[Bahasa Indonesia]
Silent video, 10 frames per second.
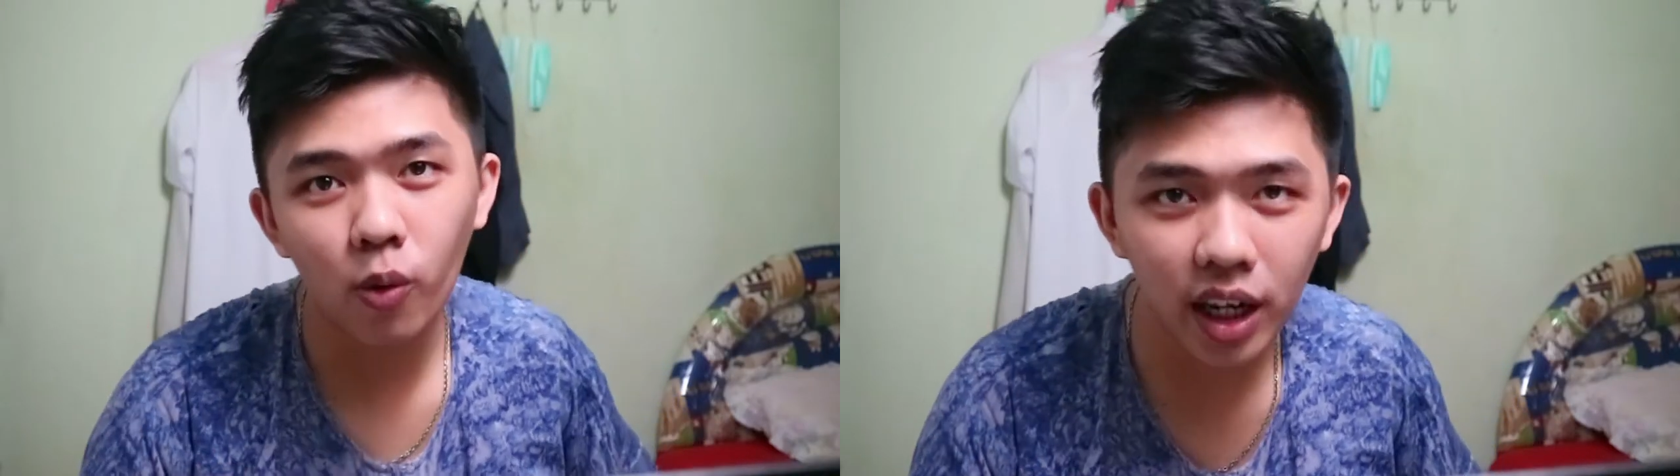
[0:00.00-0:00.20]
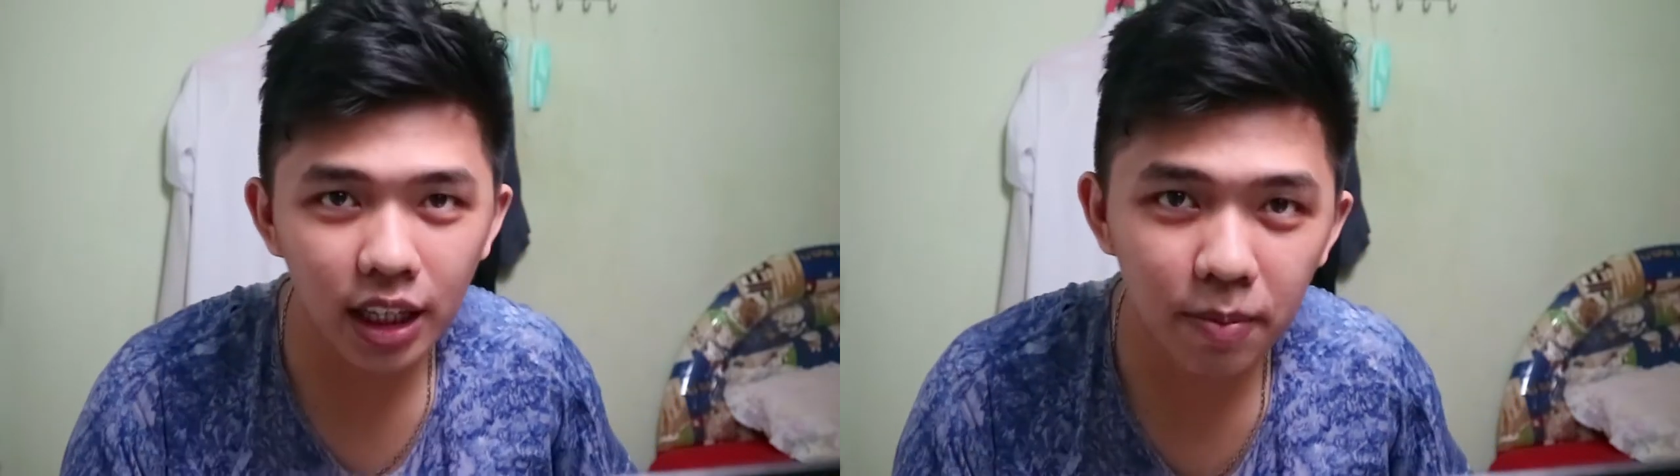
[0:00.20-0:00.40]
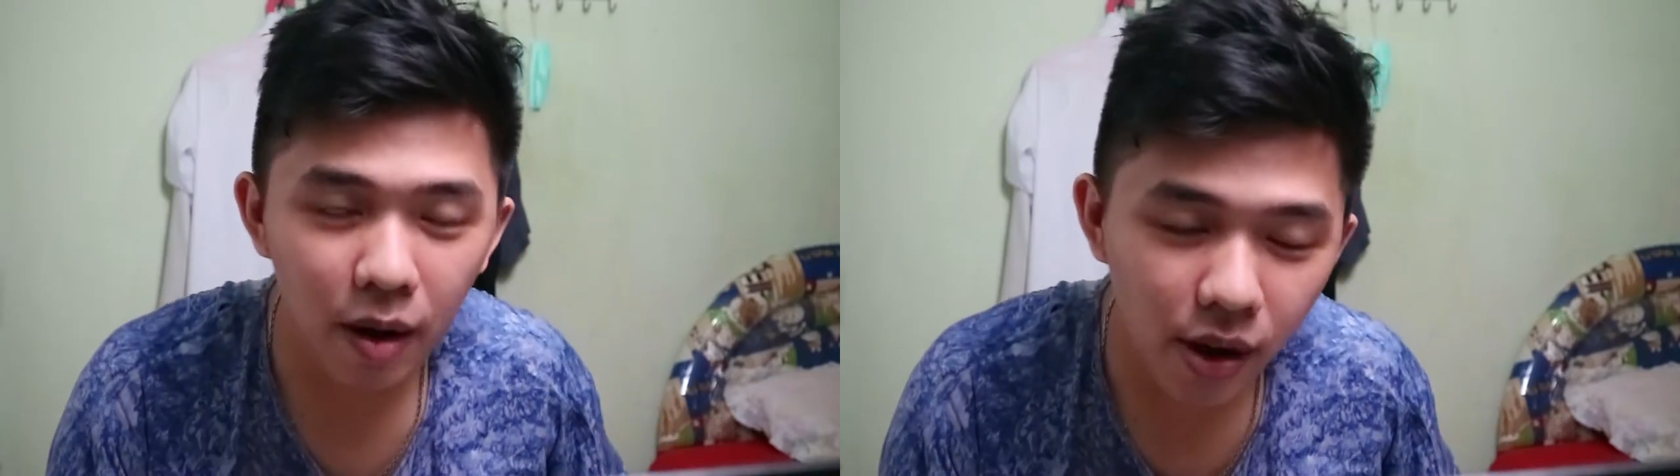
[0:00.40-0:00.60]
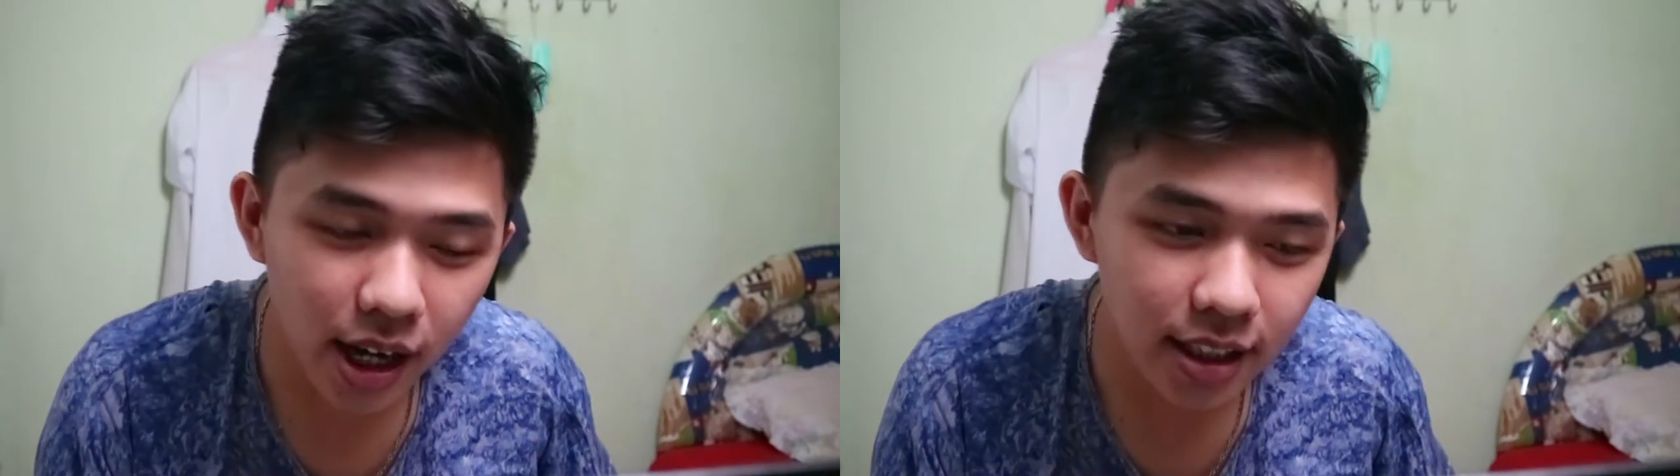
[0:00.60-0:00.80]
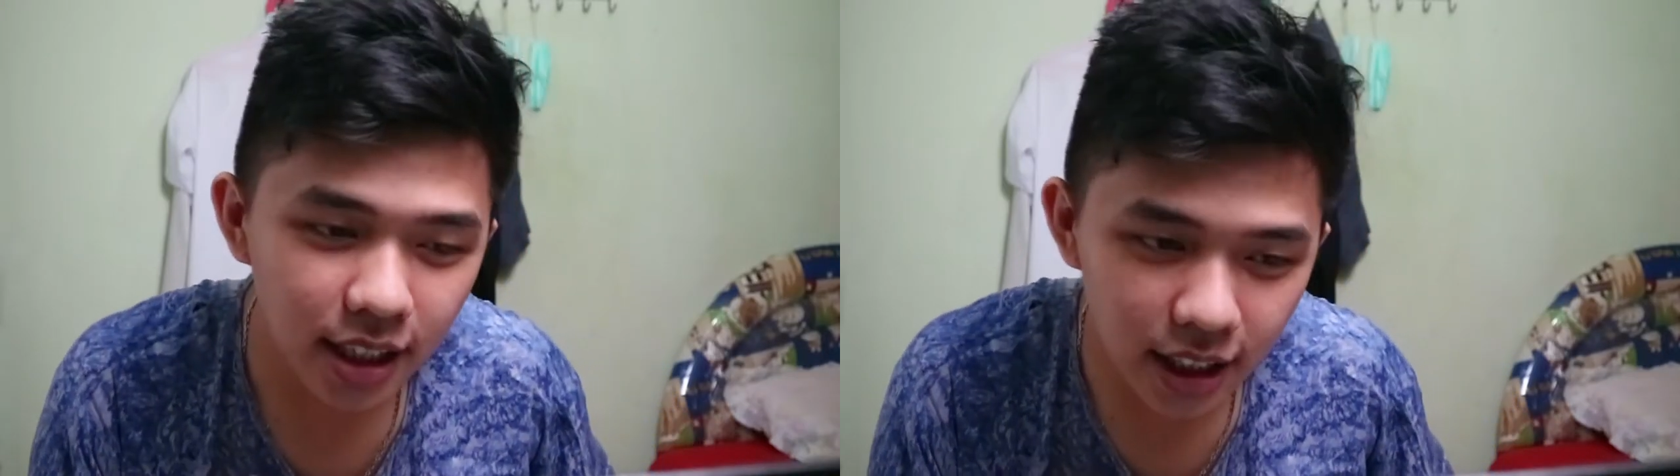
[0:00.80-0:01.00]
Wei dan
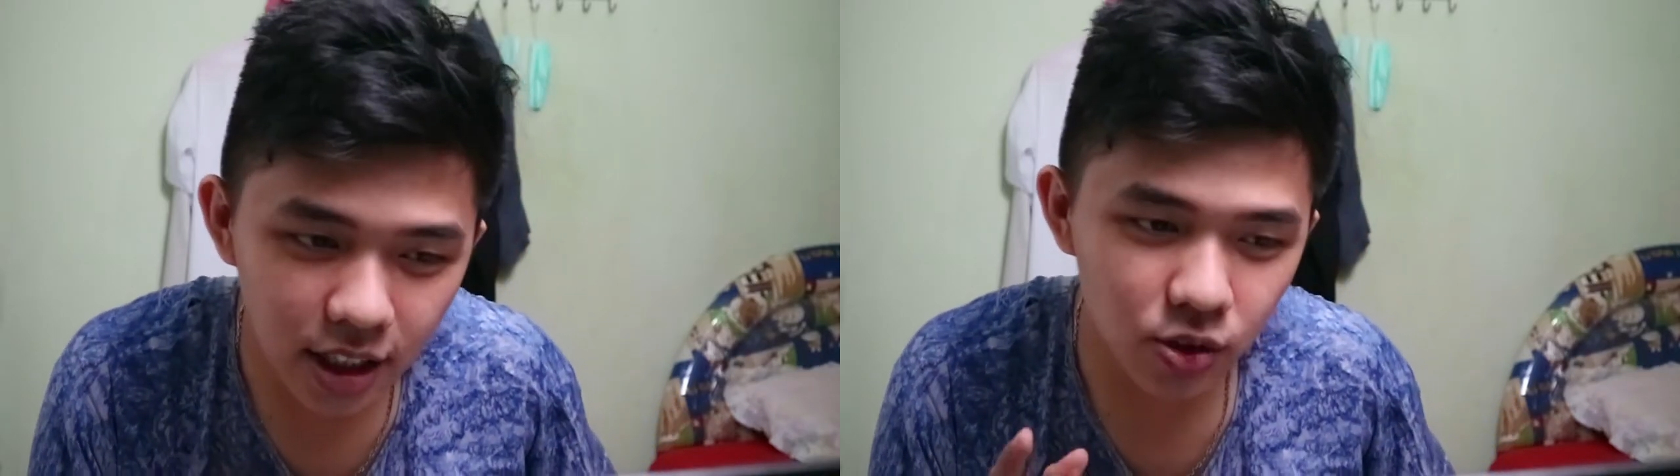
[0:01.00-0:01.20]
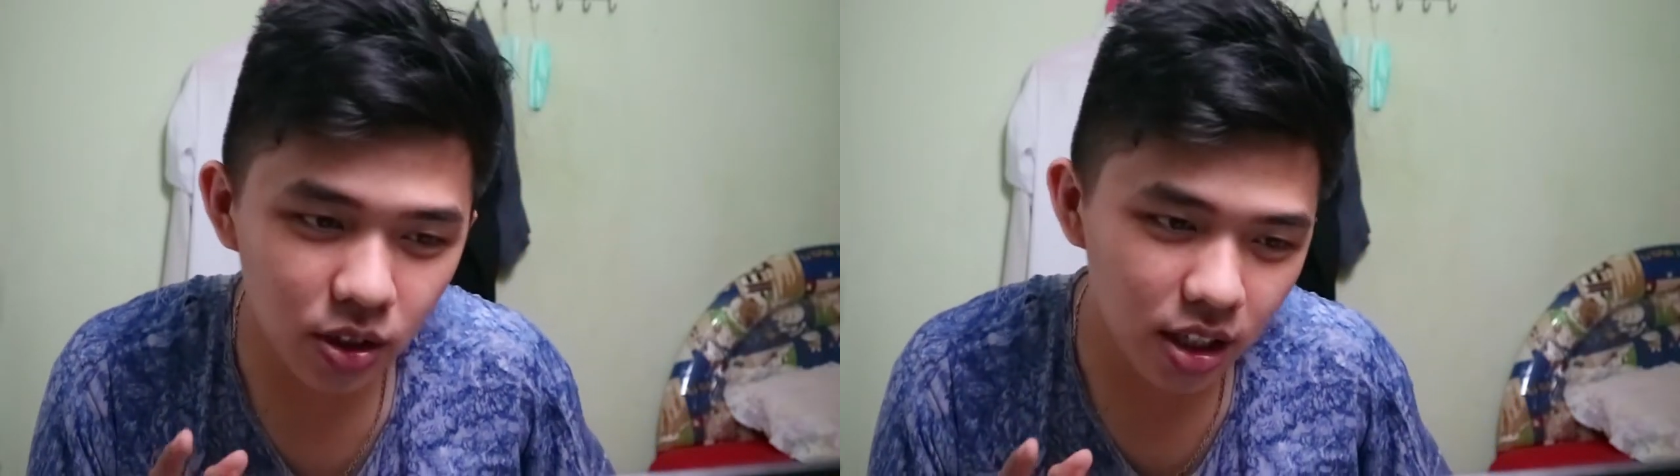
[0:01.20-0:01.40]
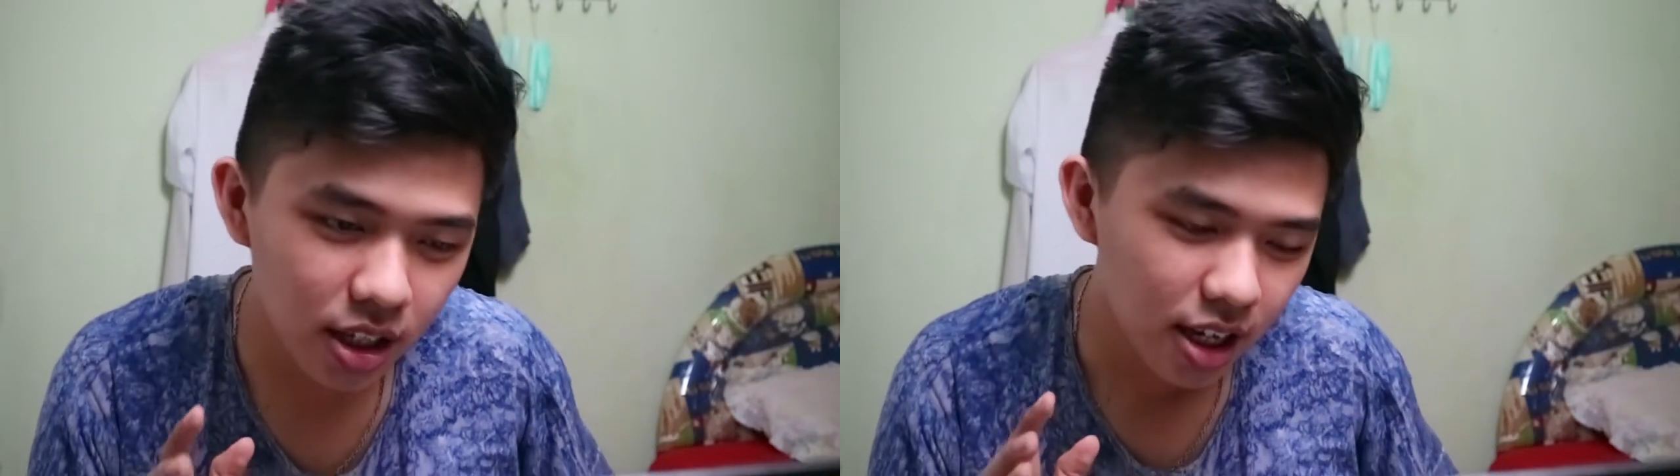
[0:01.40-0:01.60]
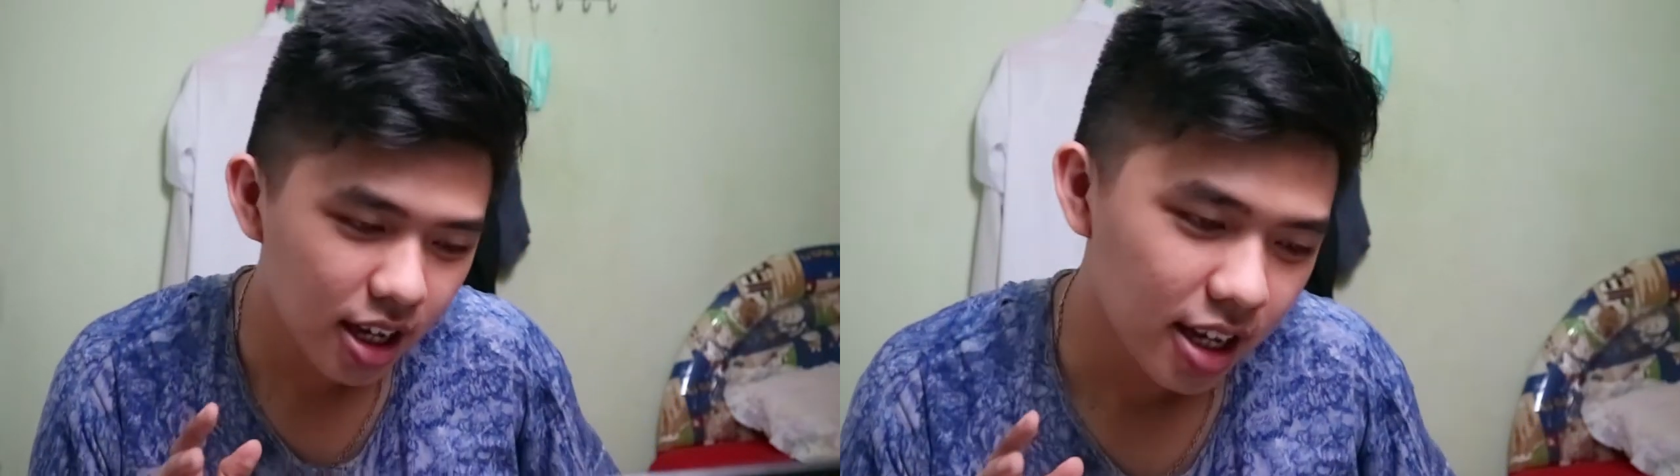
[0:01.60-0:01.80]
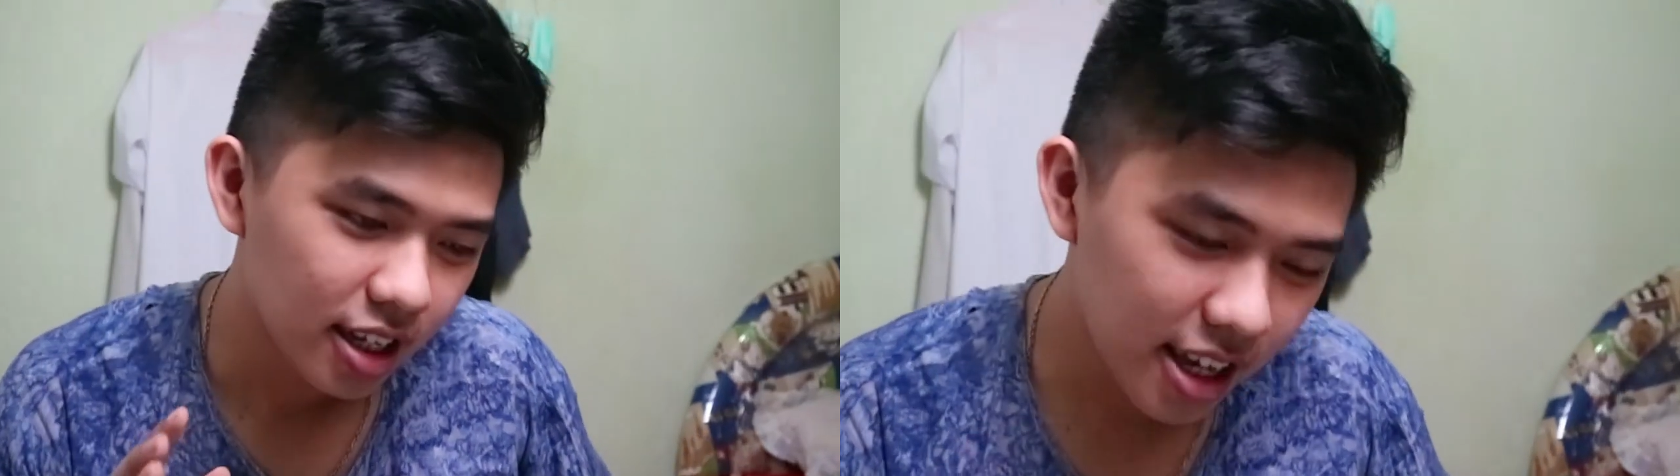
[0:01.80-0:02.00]
Mawan jadi cuy
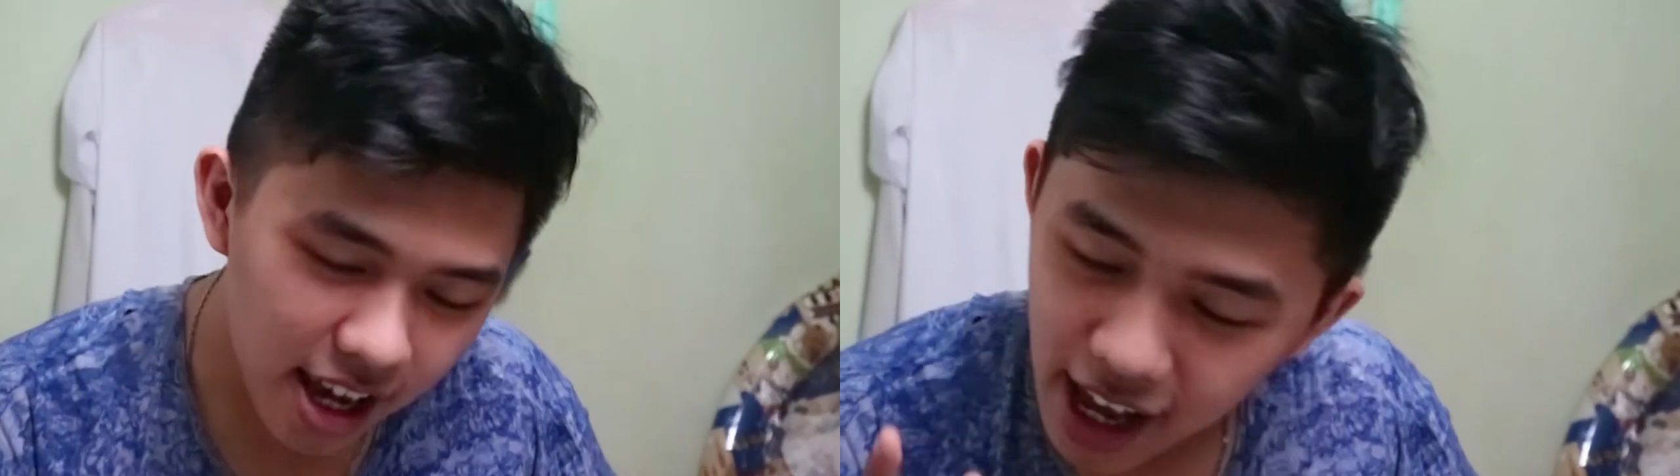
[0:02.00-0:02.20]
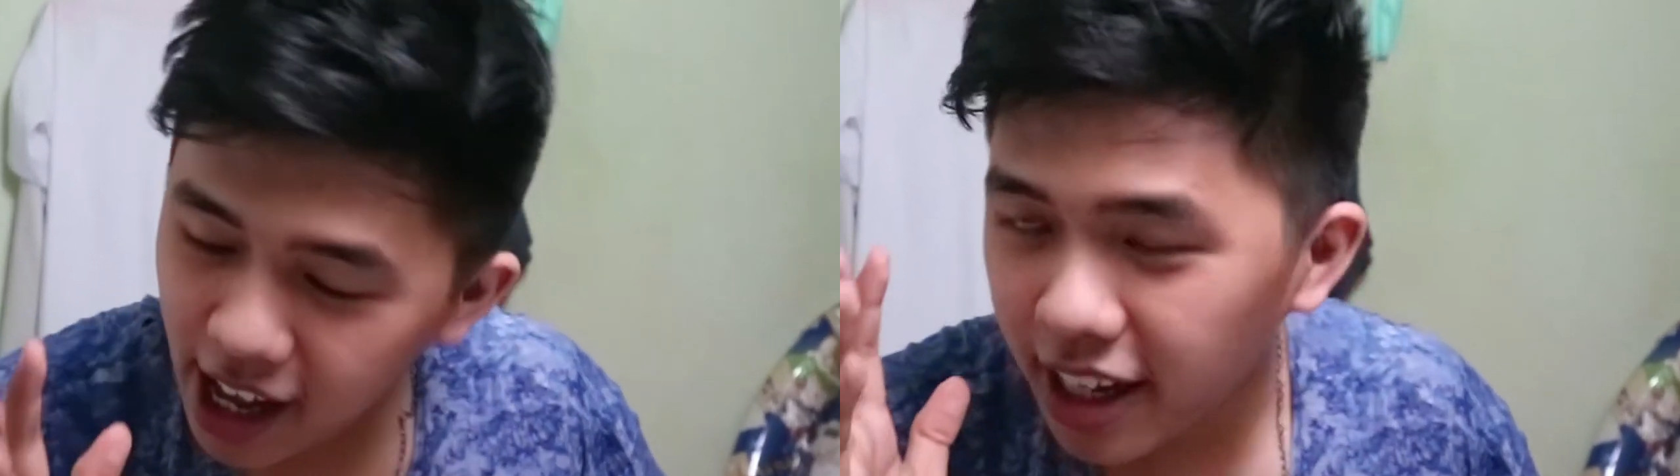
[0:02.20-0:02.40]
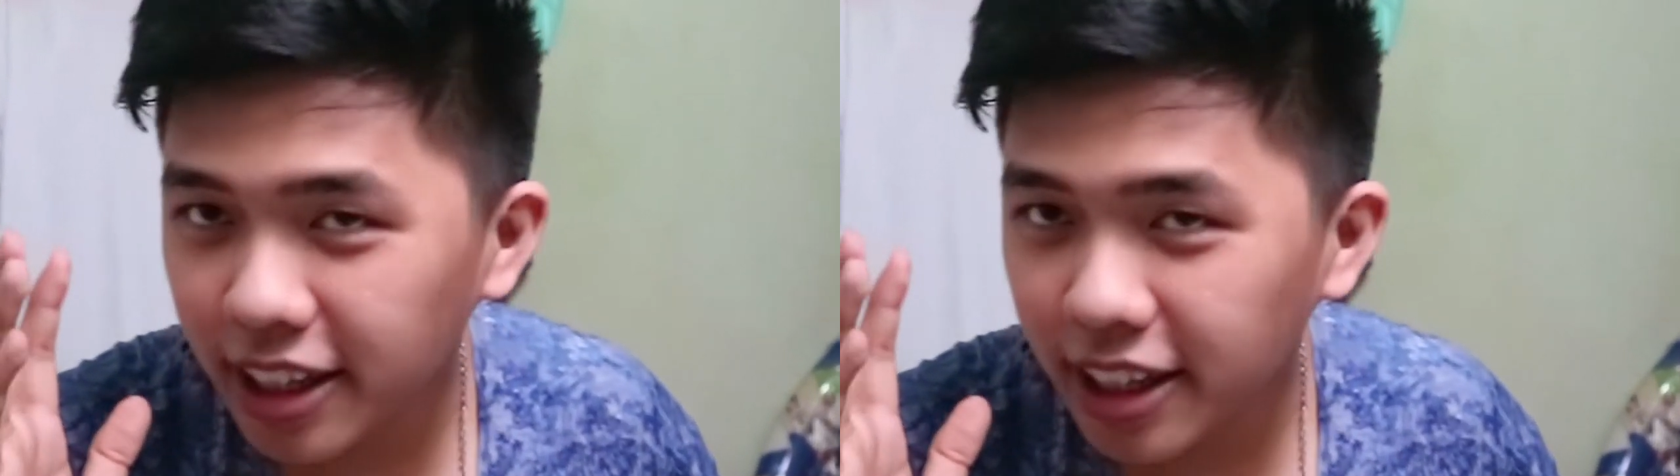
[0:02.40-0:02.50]
Ya, yeah.